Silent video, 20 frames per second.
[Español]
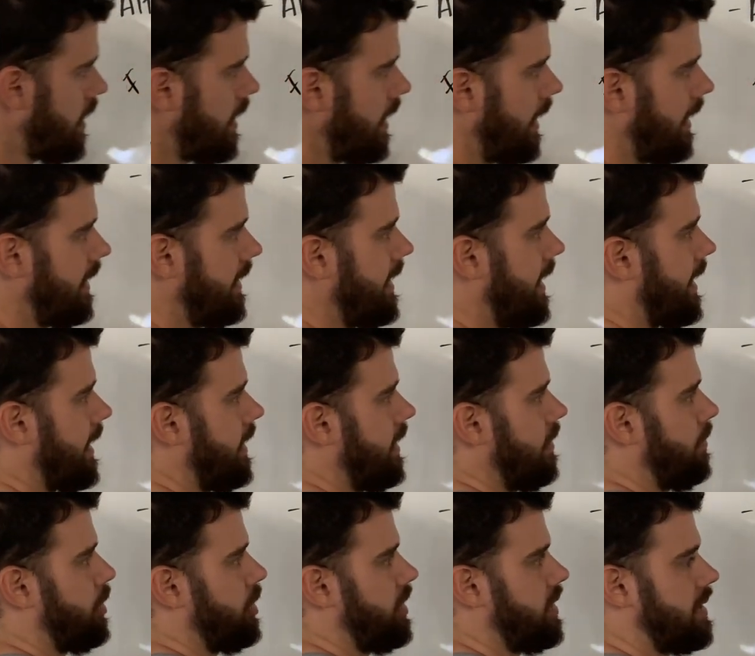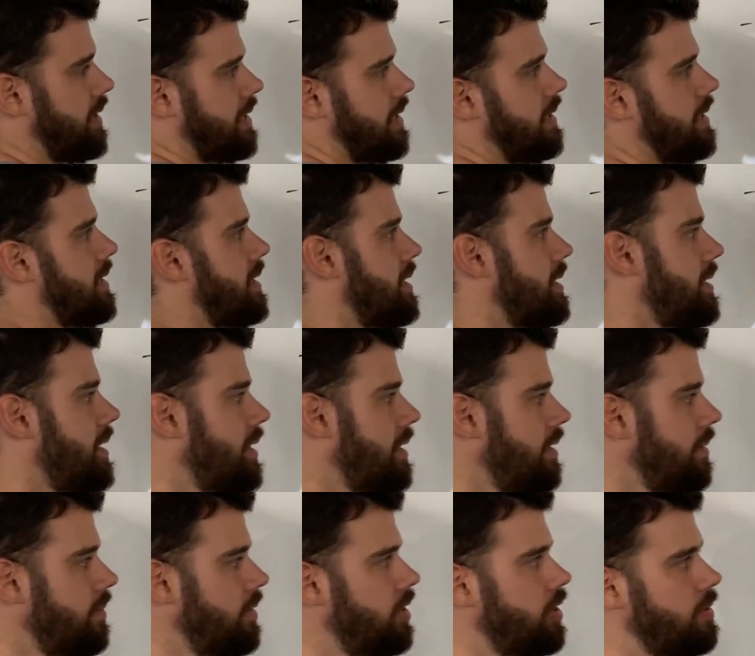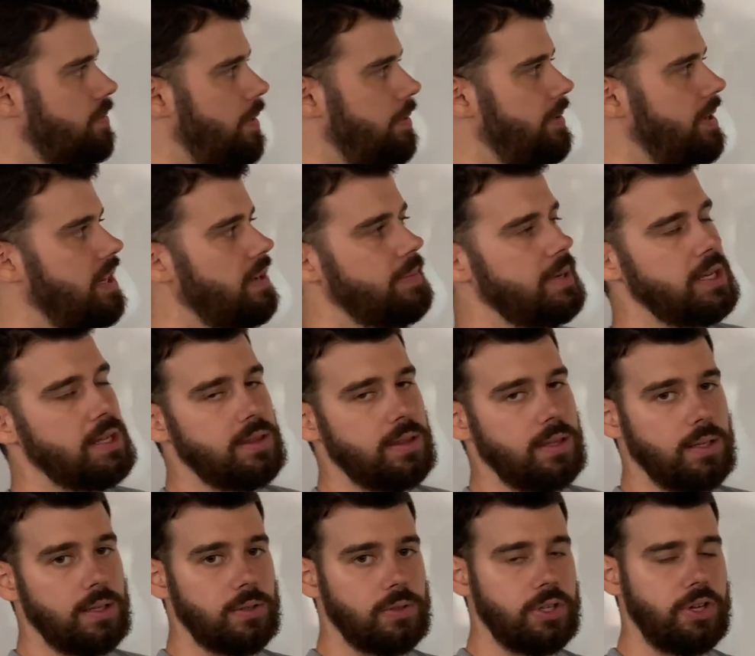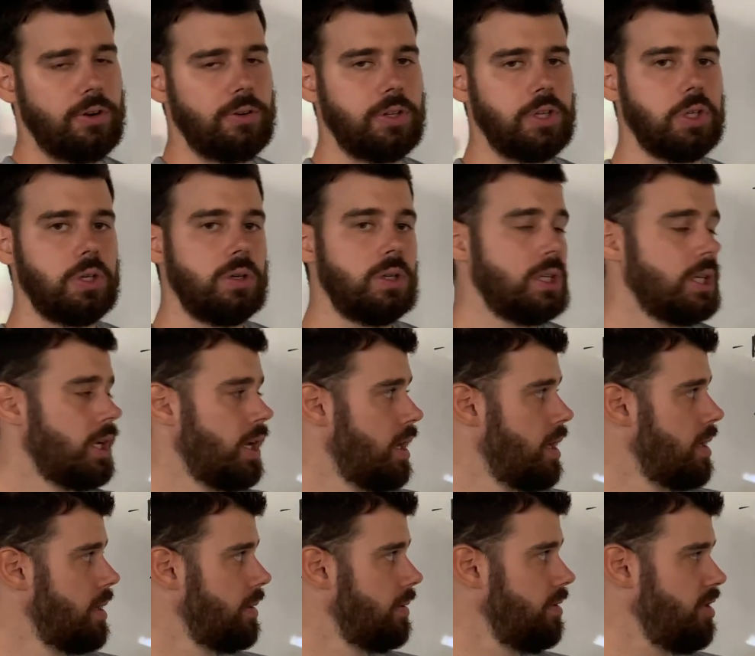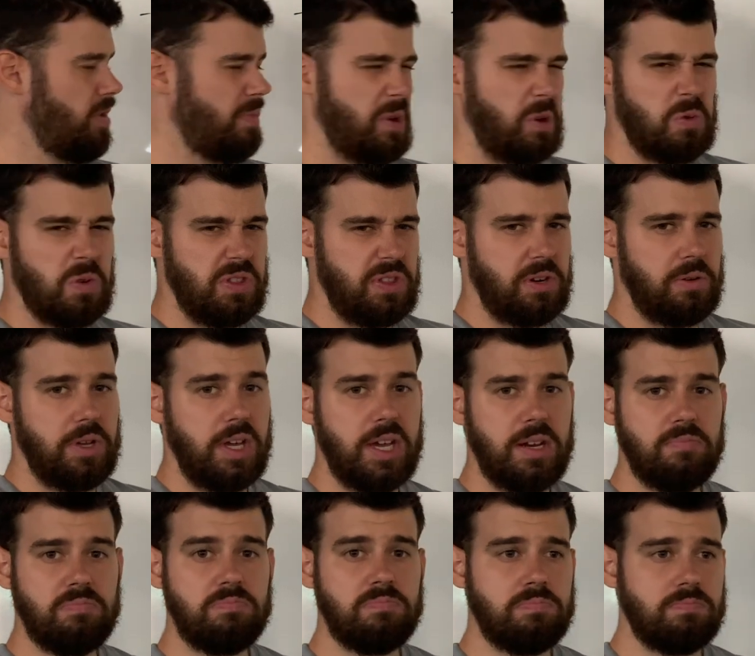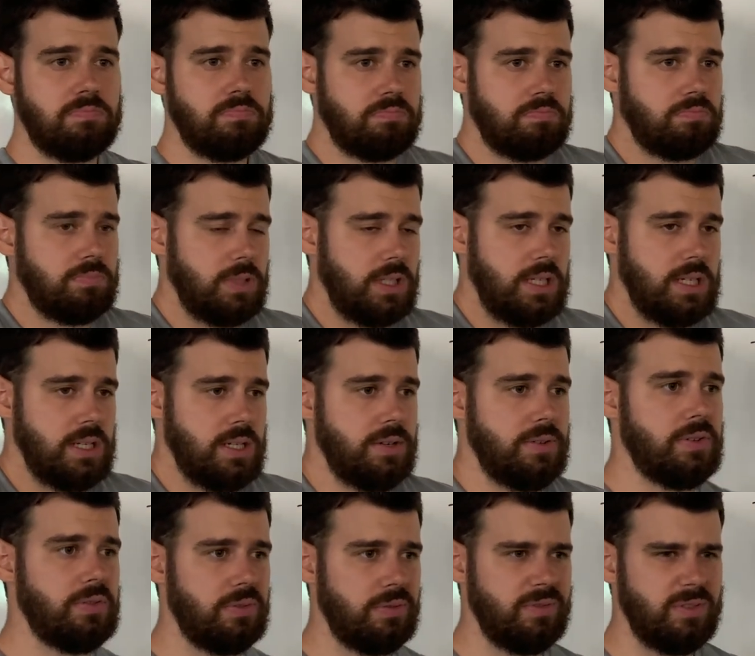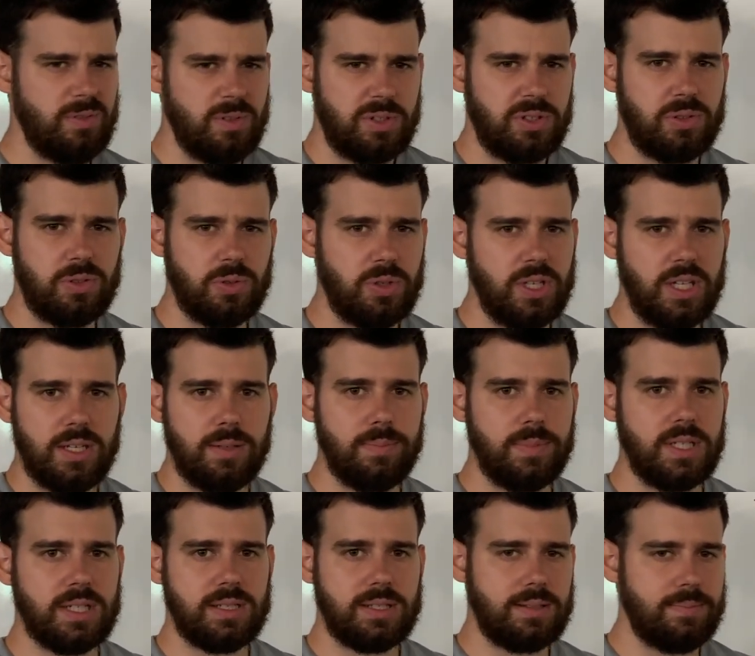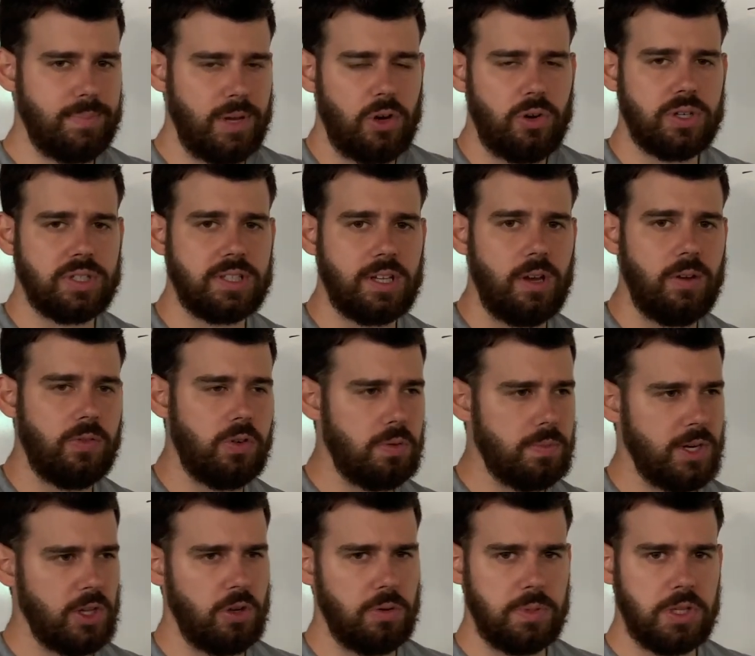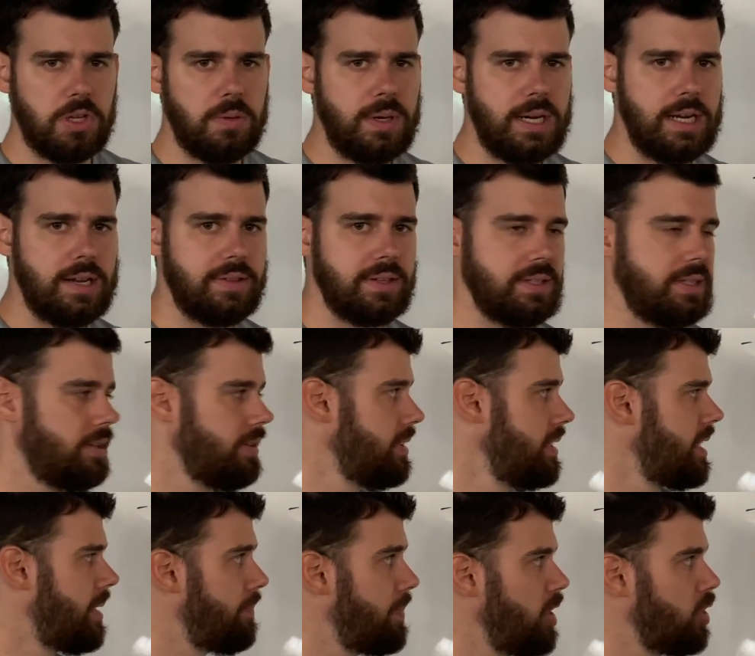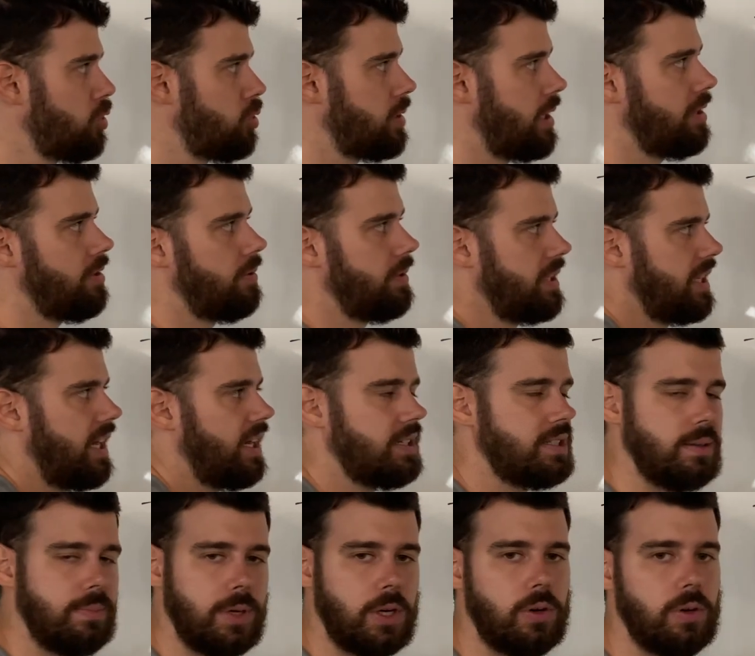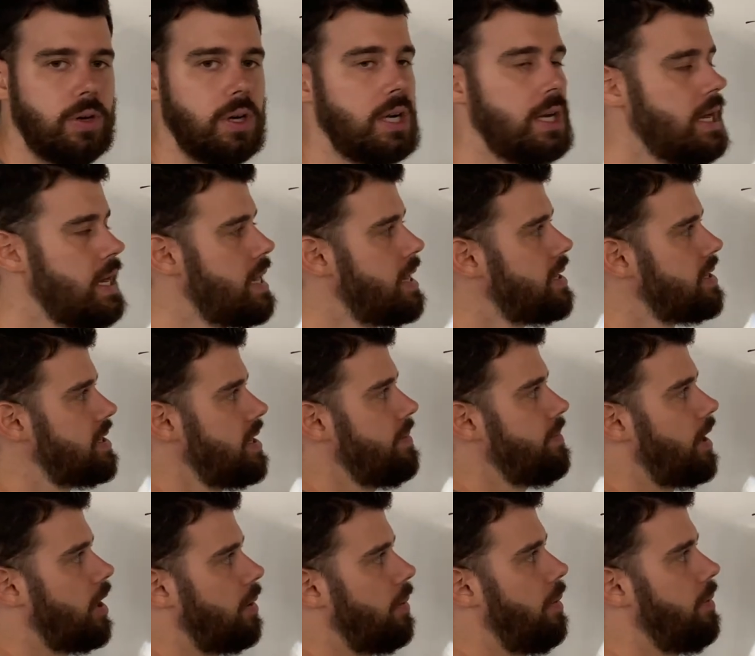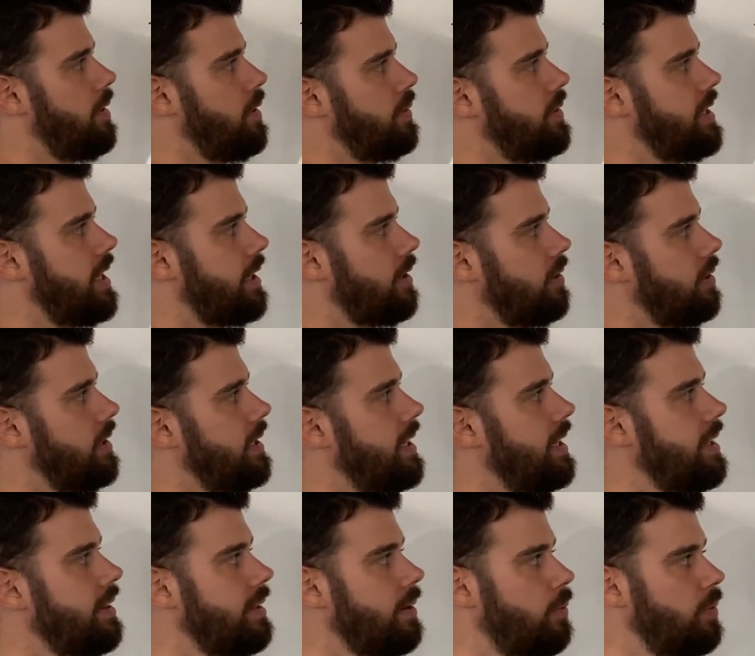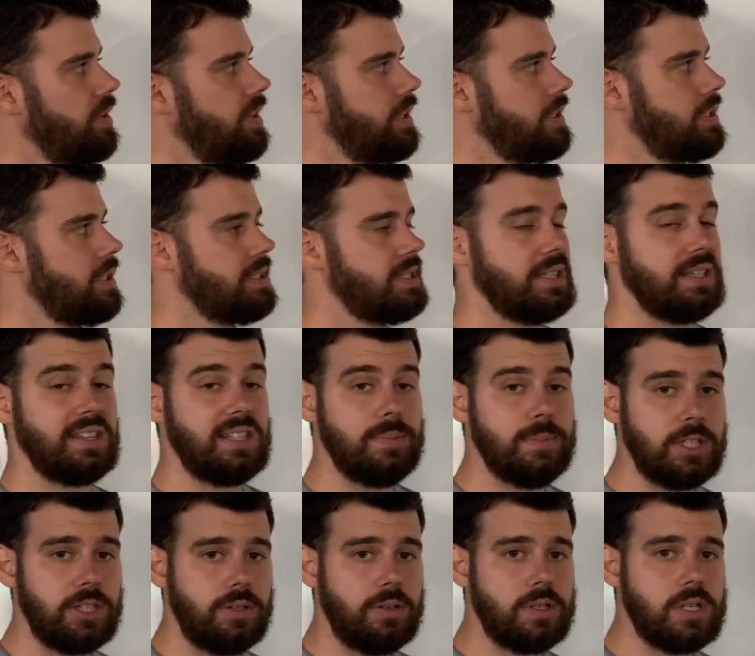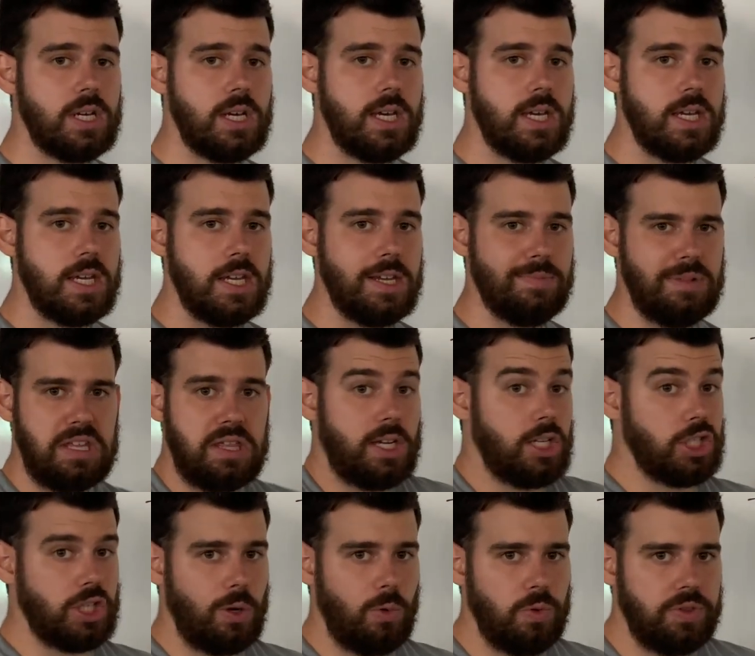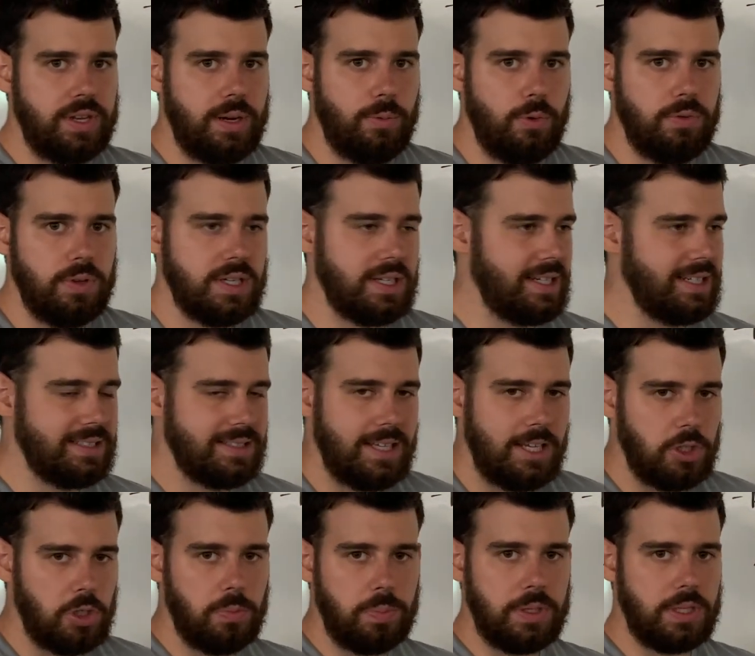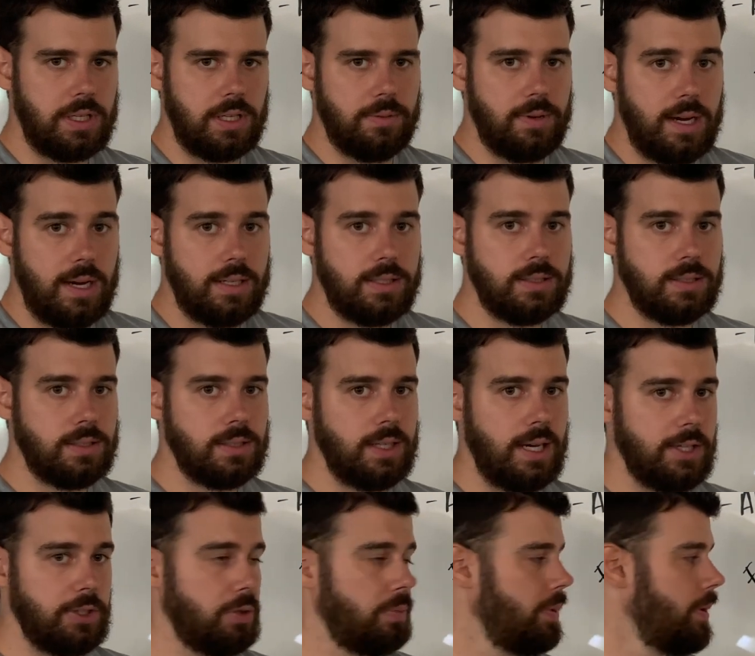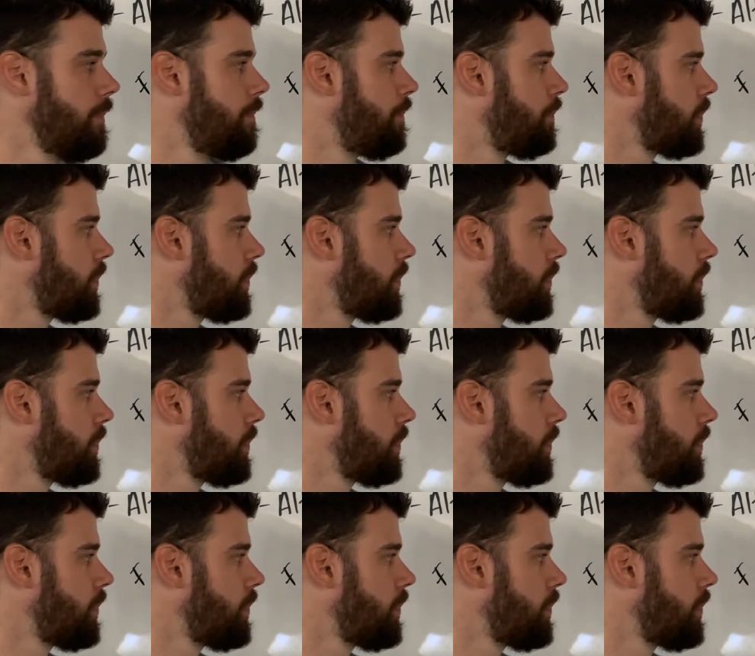El día que el deportista salta 60 centímetros me viene y me dice, oye Rodrigo, no me encuentro bien, eh, no, no, estoy en mi mejor estado de forma, he dormido mal, etcétera, etcétera. Pero su salto vertical es el mejor. Sin embargo, me vi un día con el día de 56 centímetros y me dicen que se encuentra muy bien, que está a tope, que va a tope.